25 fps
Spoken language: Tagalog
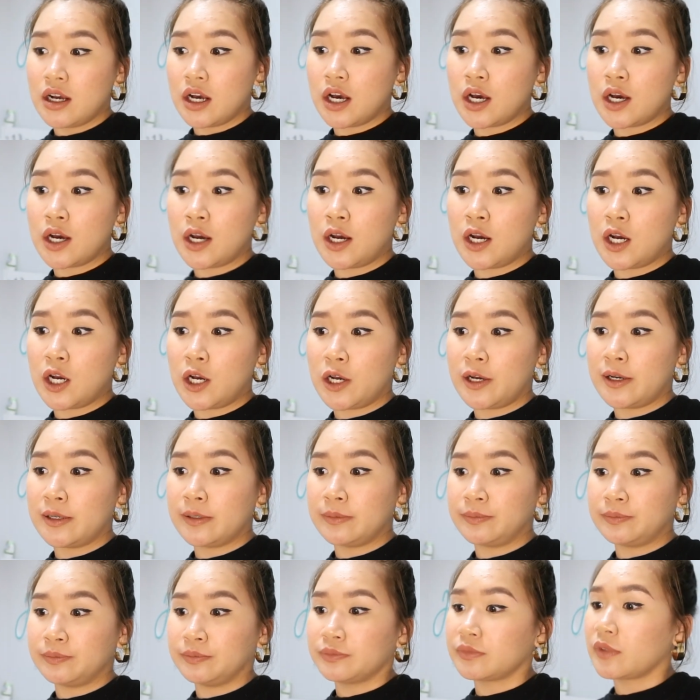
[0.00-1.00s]
uh,
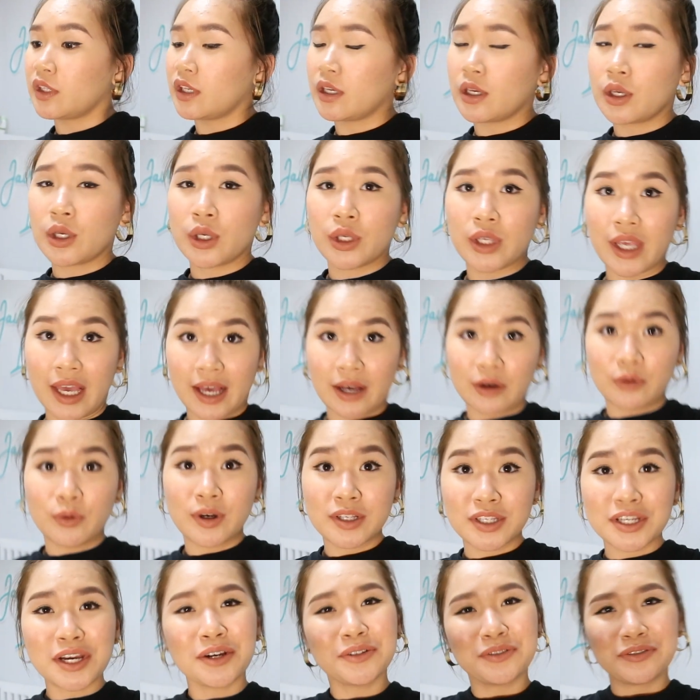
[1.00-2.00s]
yeah,
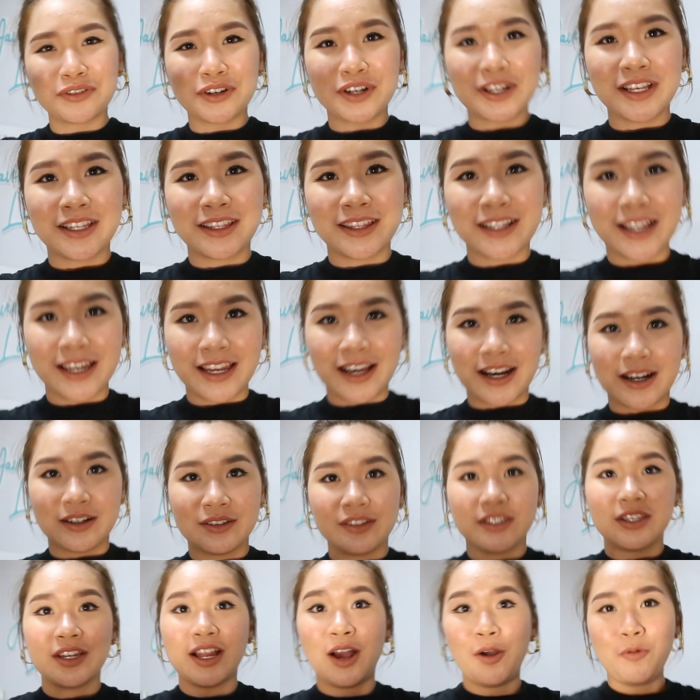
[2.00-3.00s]
watch out for it na lang.
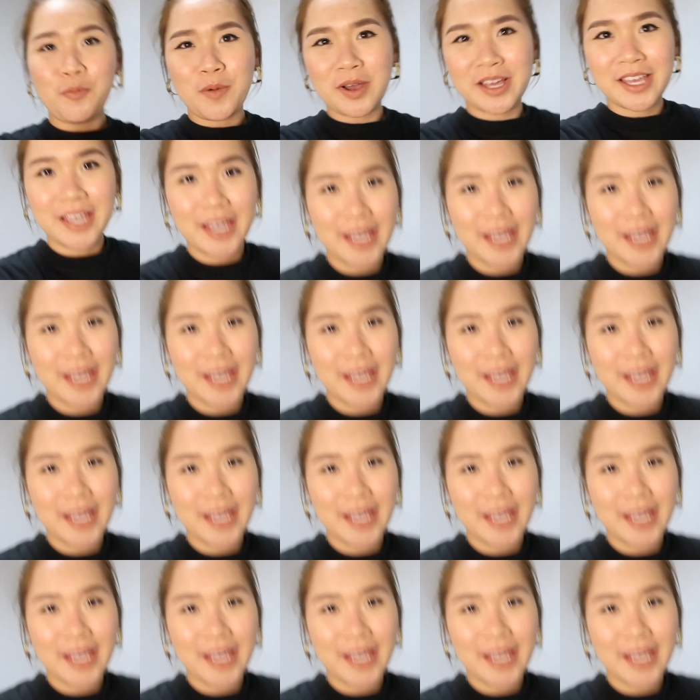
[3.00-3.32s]
Hindi na ako mag